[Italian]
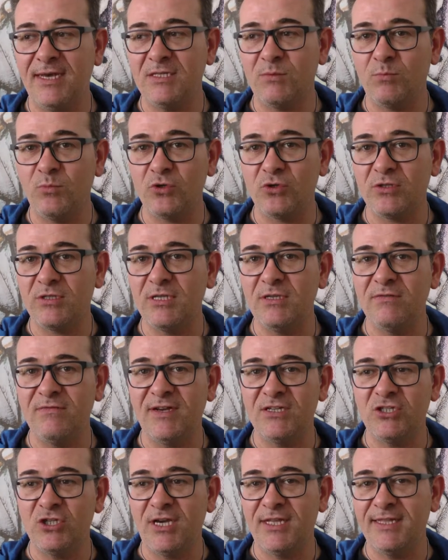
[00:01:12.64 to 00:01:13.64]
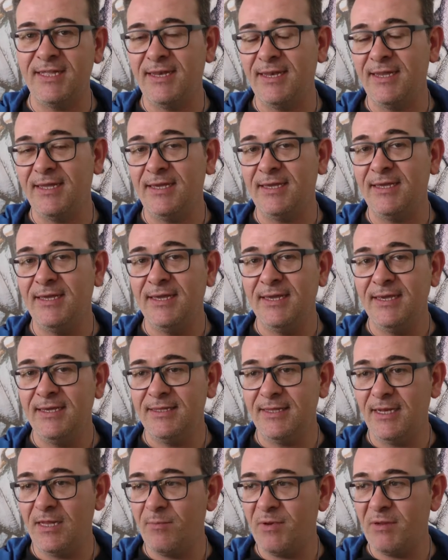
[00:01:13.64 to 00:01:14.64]
sportiva già delle,
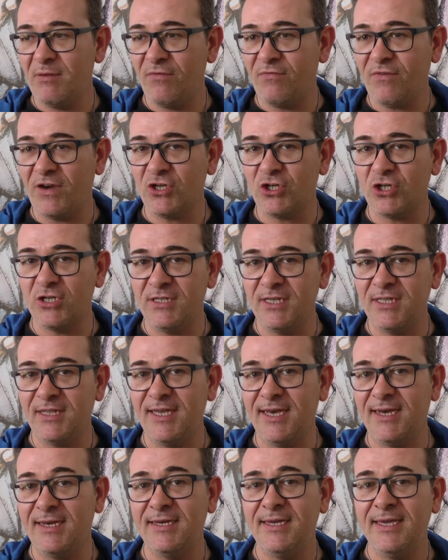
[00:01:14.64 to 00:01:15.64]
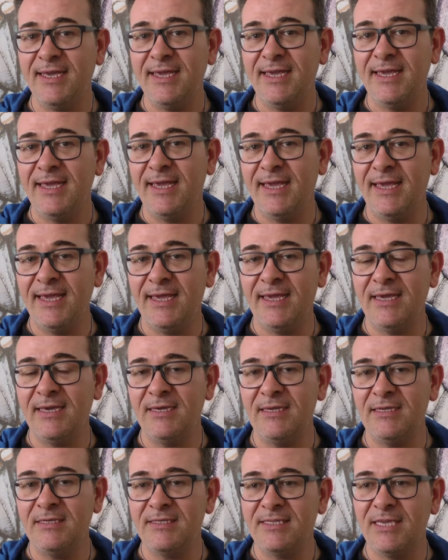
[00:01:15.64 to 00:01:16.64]
nelle prime fasce d'età e
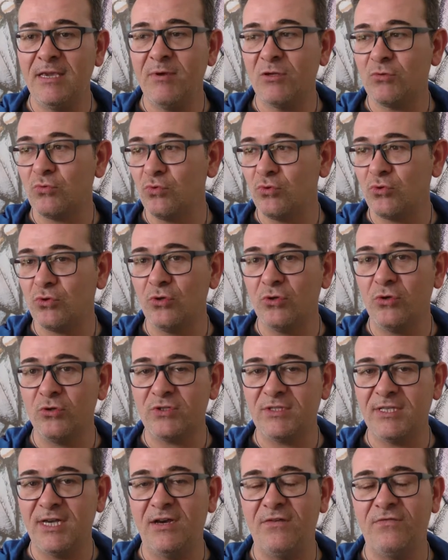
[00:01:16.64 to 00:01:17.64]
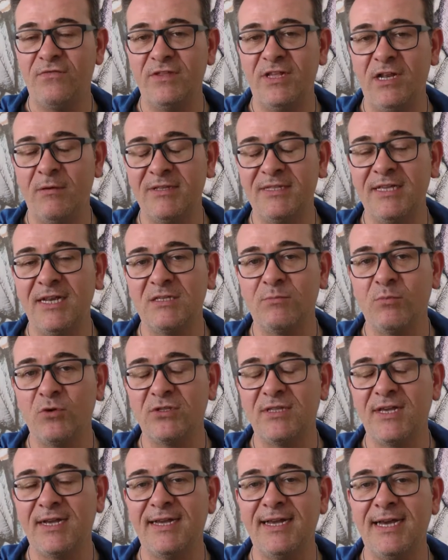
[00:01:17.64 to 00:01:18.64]
eh, insieme a tutto lo staff della Matera
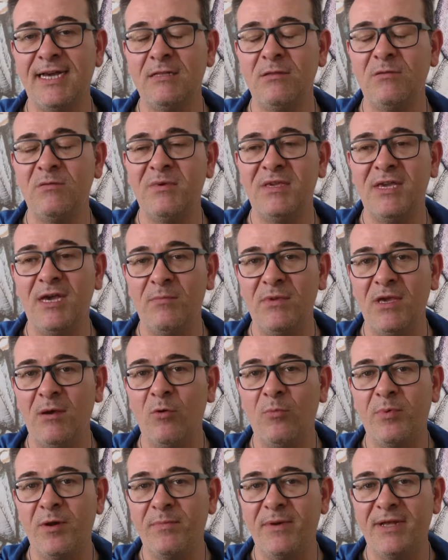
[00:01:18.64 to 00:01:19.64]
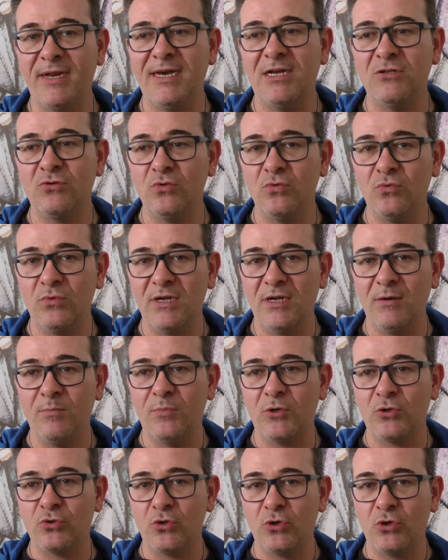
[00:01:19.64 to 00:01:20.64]
Sport Academy abbiamo preparato un
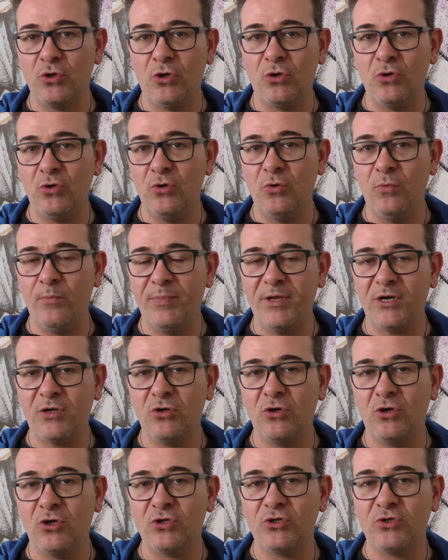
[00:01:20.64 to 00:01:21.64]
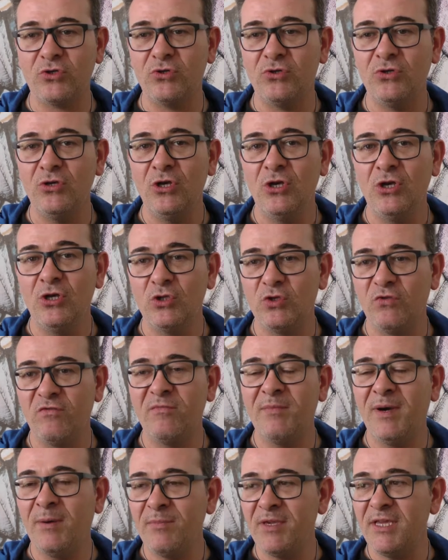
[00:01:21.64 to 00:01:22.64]
protocollo, un percorso dove i
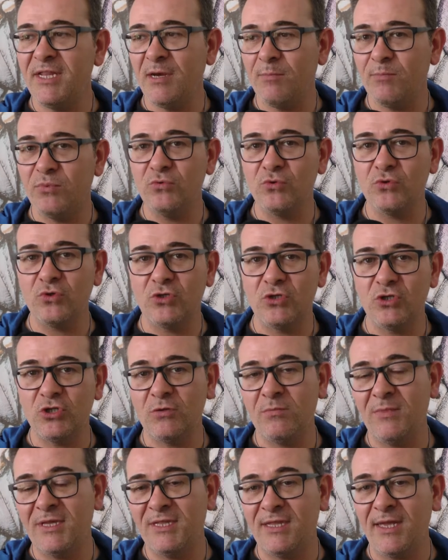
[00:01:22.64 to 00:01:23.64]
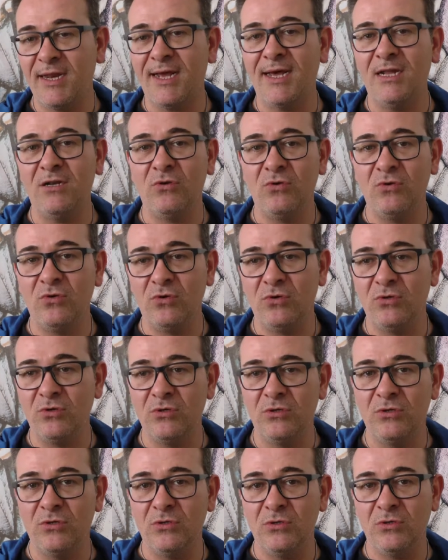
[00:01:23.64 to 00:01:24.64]
bambini appunto si
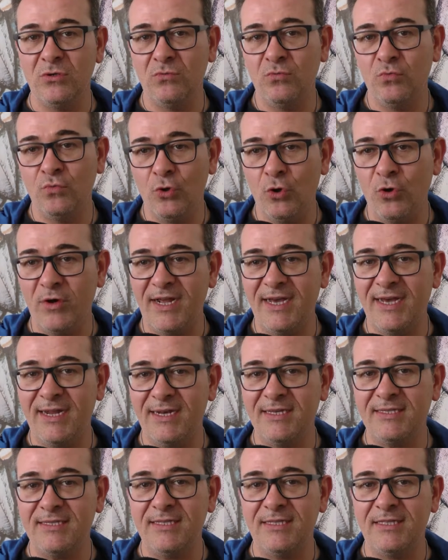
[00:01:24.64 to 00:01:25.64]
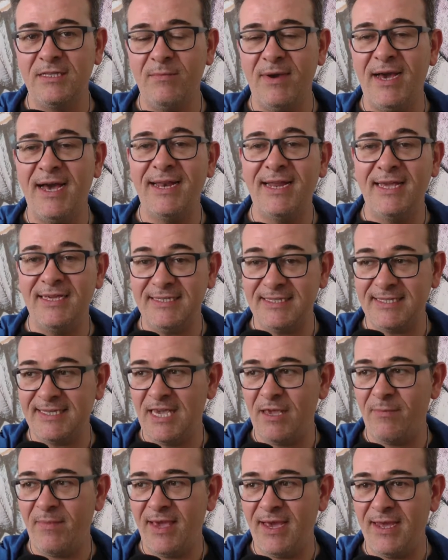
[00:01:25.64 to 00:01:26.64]
cimenteranno eh, un'ora alla settimana
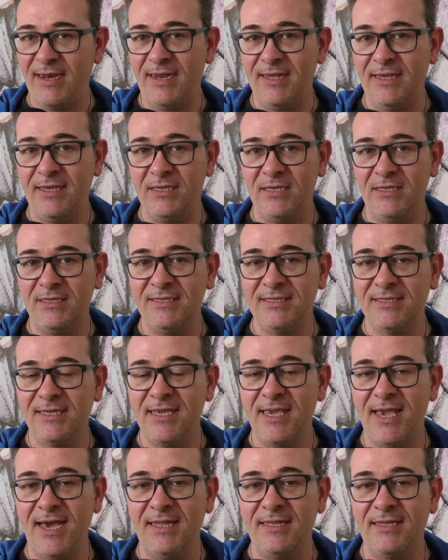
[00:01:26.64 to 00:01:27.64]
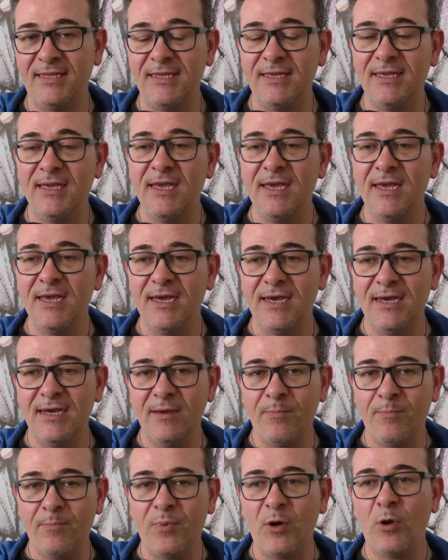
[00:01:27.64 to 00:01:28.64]
insieme alle insegnanti
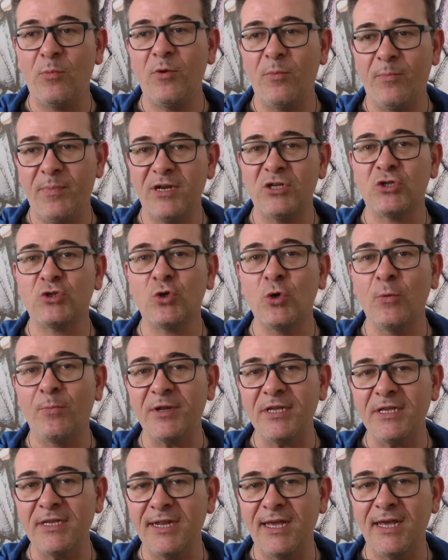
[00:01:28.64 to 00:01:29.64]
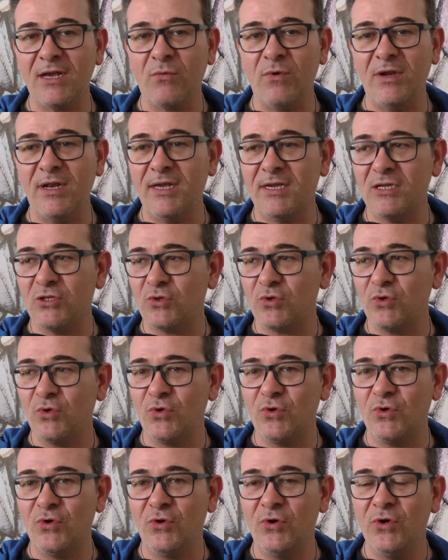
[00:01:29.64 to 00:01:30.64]
eh, proprio per scoprire quelli che
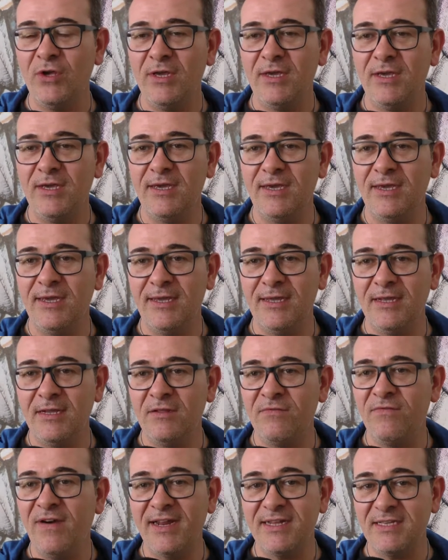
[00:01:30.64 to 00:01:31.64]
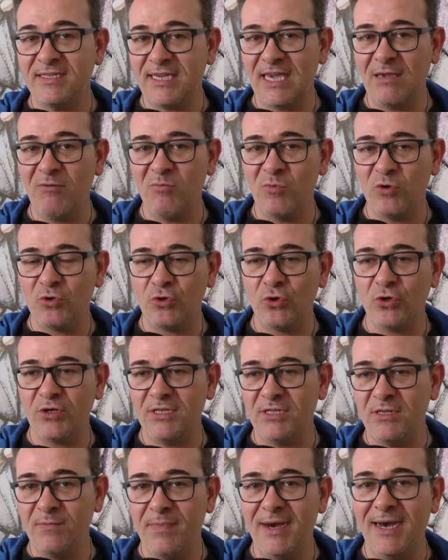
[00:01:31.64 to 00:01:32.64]
sono eh, i vari schemi motori
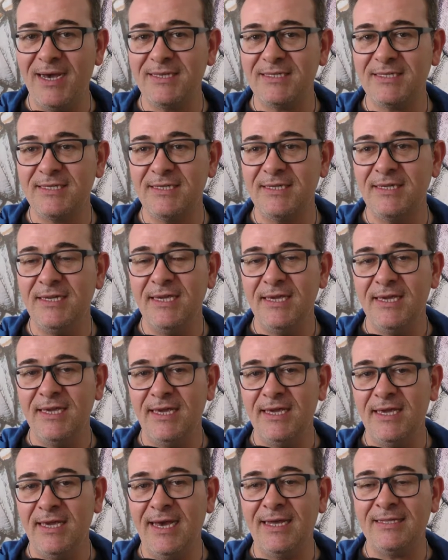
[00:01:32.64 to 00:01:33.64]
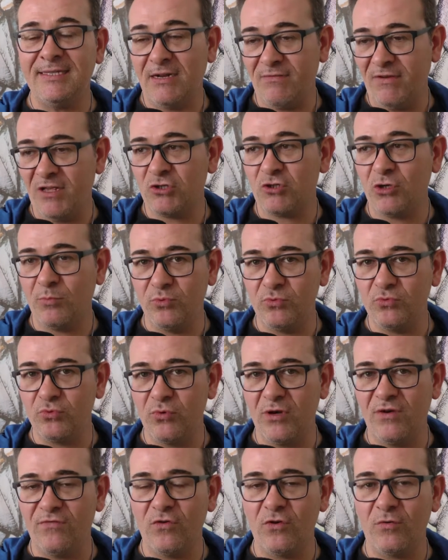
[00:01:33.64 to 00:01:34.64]
di base eh, attraverso appunto
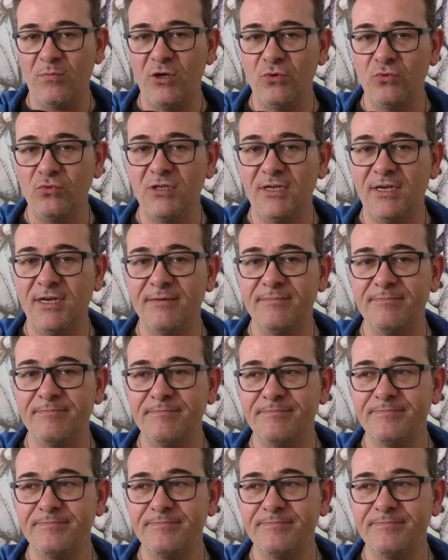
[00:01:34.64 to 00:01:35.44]
una forma ludica.